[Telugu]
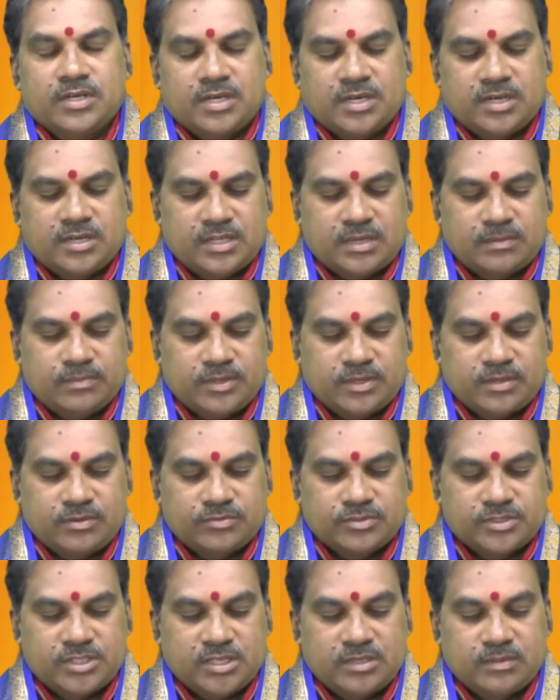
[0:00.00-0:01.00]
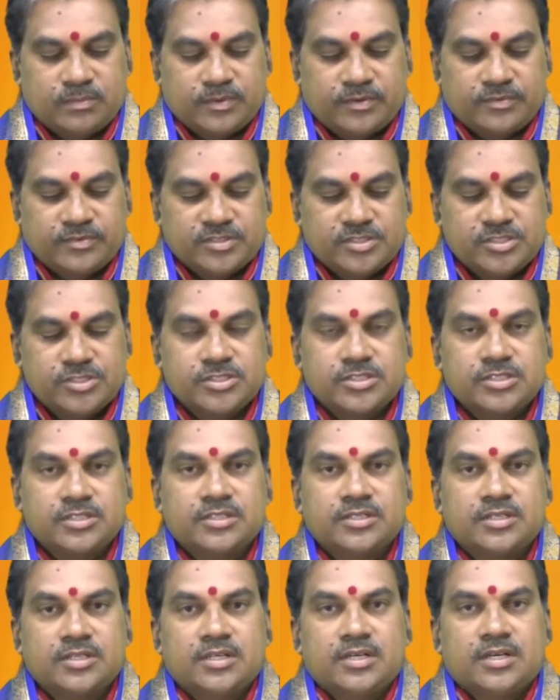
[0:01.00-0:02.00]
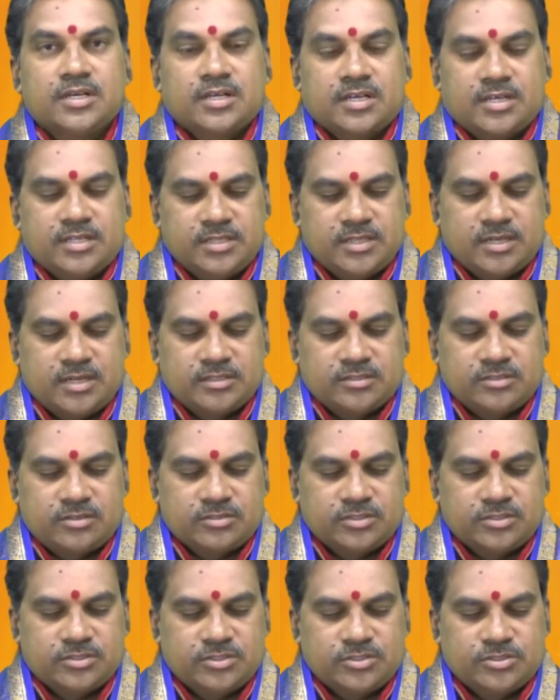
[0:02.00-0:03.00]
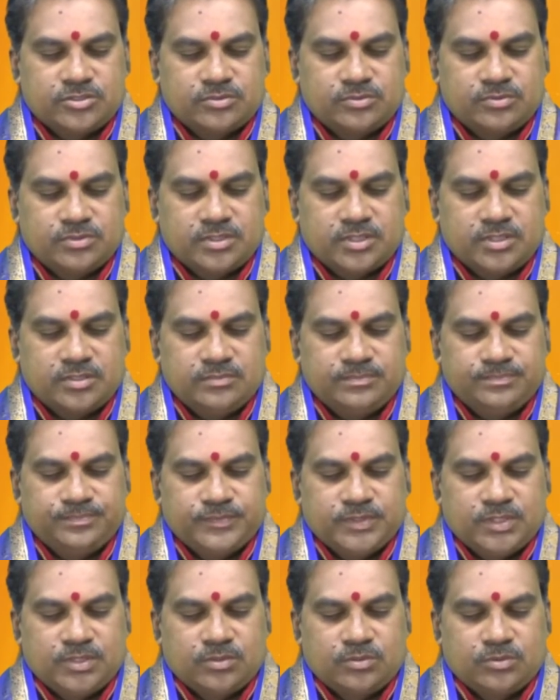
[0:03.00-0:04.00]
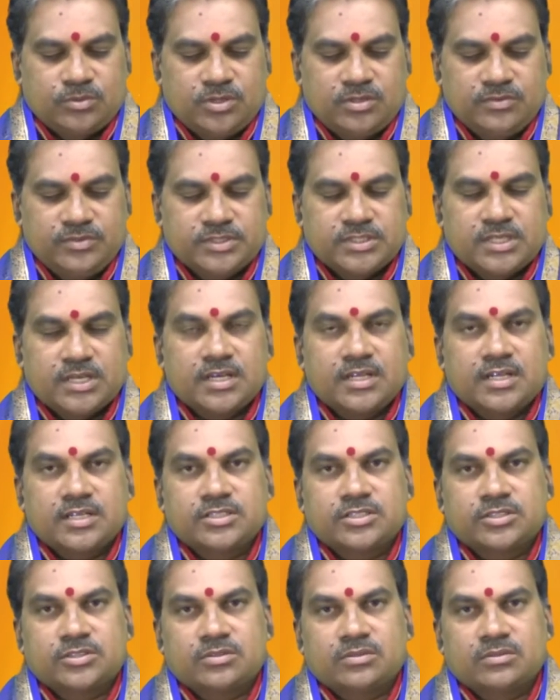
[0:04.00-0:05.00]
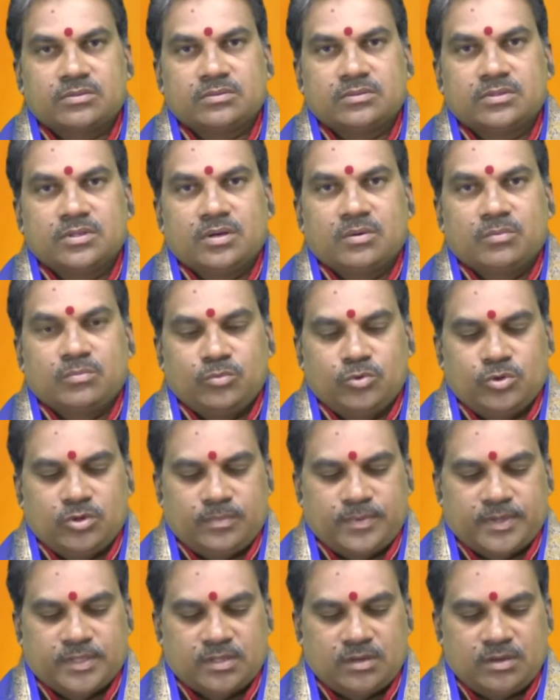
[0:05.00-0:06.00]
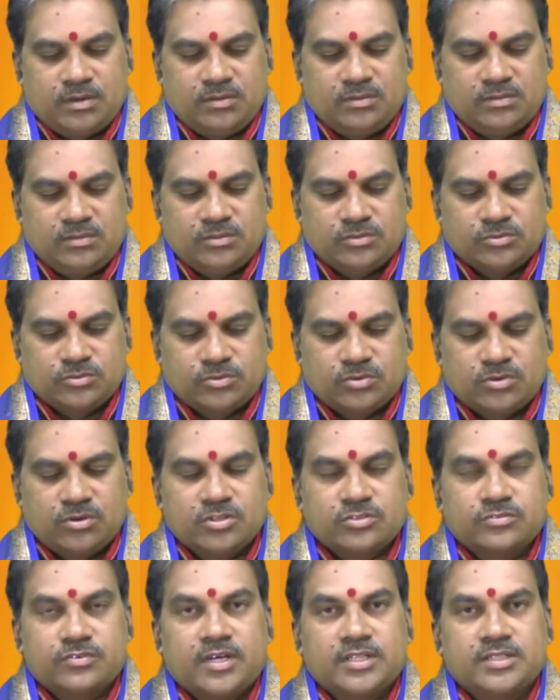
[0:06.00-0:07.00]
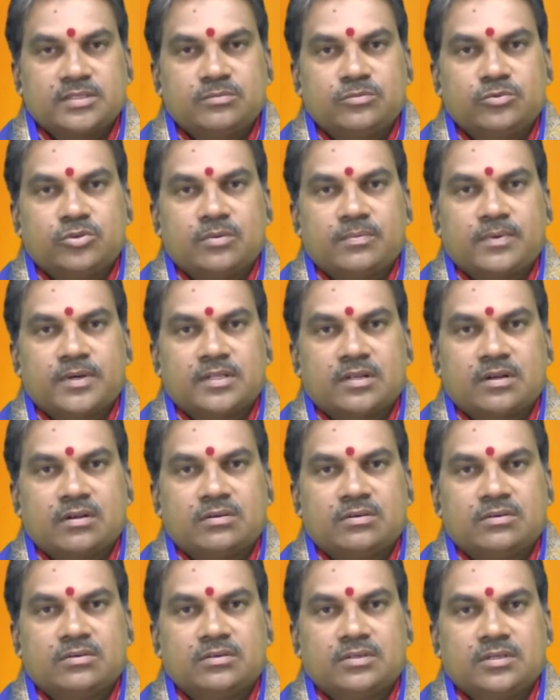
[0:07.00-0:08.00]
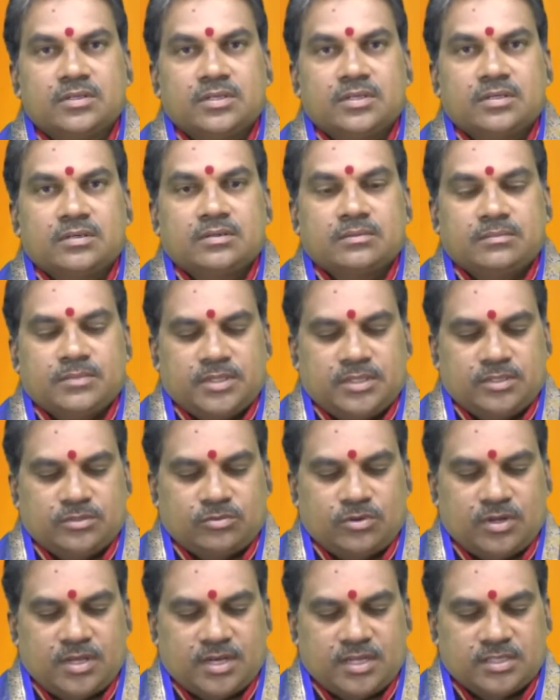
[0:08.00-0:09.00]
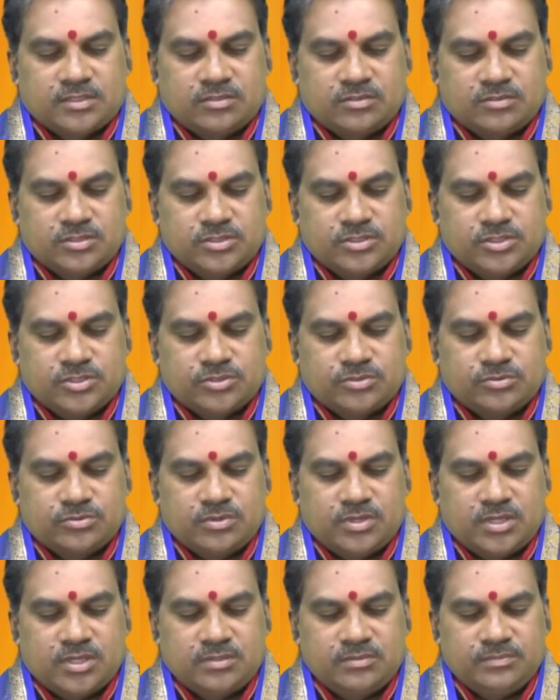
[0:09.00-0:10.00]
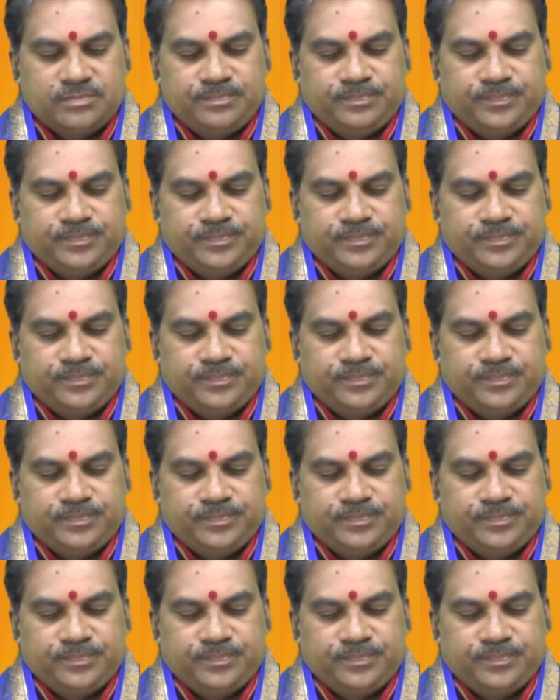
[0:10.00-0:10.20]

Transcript: గంటల నలభై ఒక్క నిమిషాలకు ప్రవేశించి కన్యరాశిలో సంచరిస్తూ ఉంటాడు గురుడు విశాఖ నక్షత్రం మూడో పాదంలో శుక్రుడు స్వాతి మూడో పాదంలో మరి తులారాశిలో సంచరిస్తూ ఉన్నారు